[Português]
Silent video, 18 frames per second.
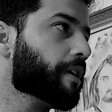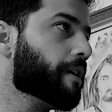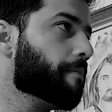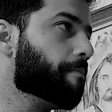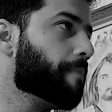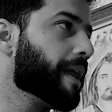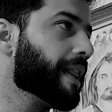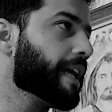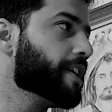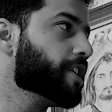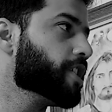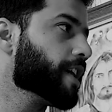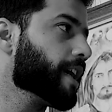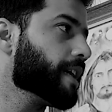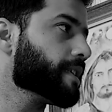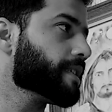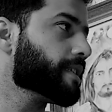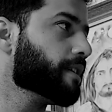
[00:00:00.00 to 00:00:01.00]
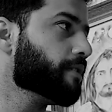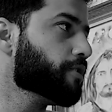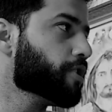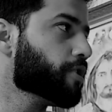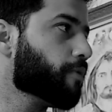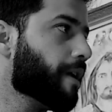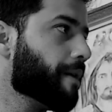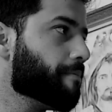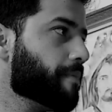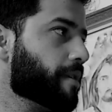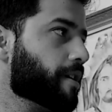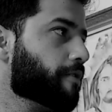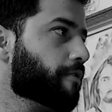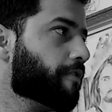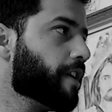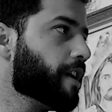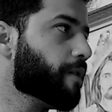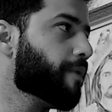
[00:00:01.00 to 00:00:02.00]
que, pela indicação de um
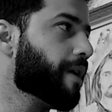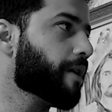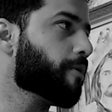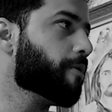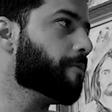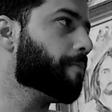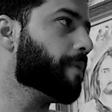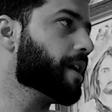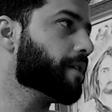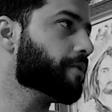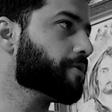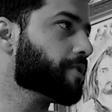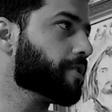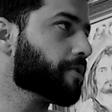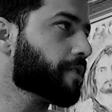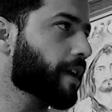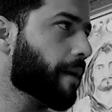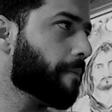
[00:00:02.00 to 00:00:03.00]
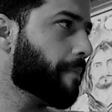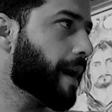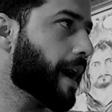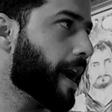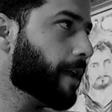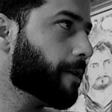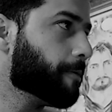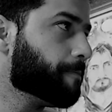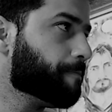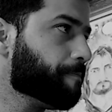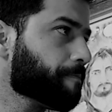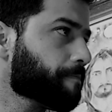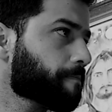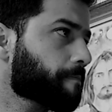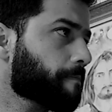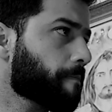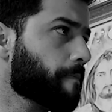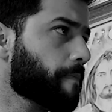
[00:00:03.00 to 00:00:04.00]
amigo, venho acompanhando seu trabalho
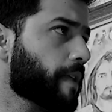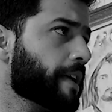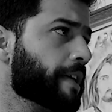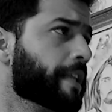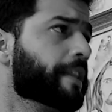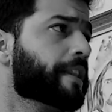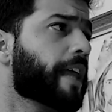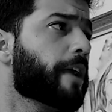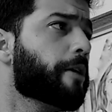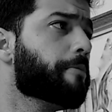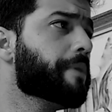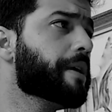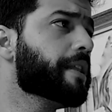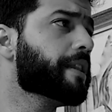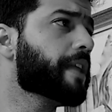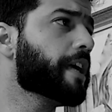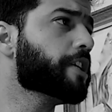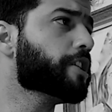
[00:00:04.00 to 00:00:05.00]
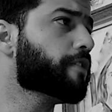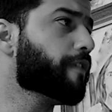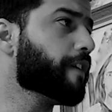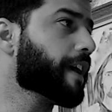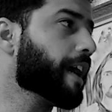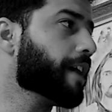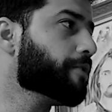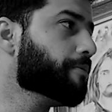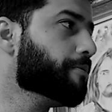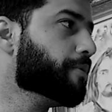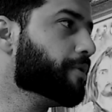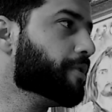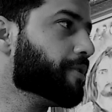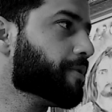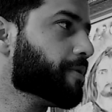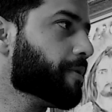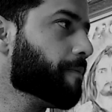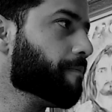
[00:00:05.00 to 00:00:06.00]
e tenho me identificado
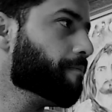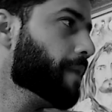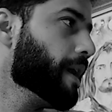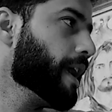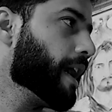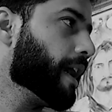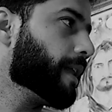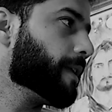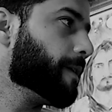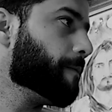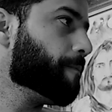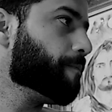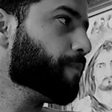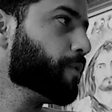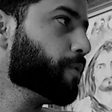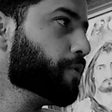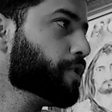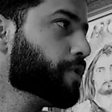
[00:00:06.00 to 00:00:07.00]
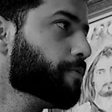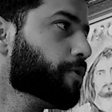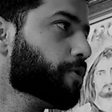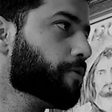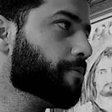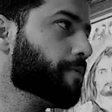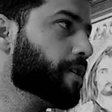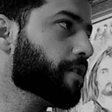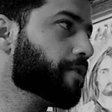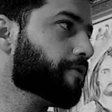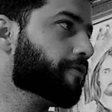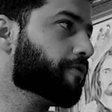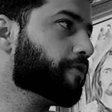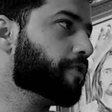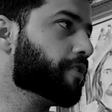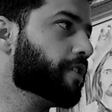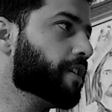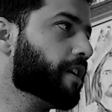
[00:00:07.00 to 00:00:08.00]
muito. Bem, Alan, no último domingo
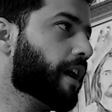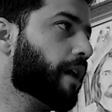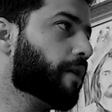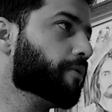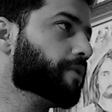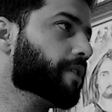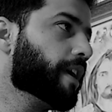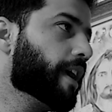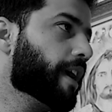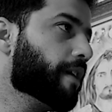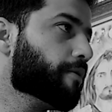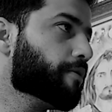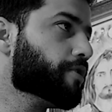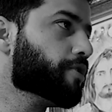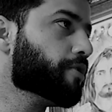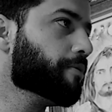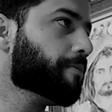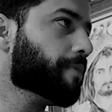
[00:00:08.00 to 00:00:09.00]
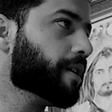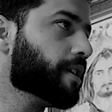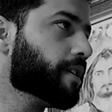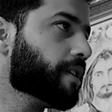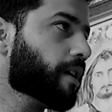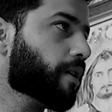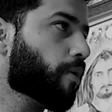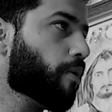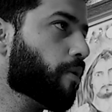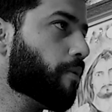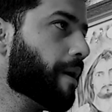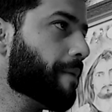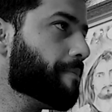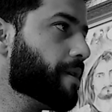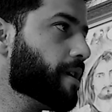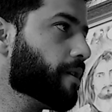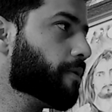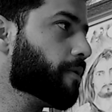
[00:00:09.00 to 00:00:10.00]
fui a um terreiro de Umbanda com um
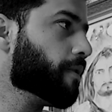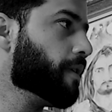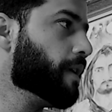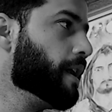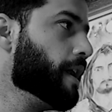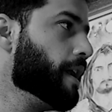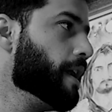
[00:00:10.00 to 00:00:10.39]
amigo.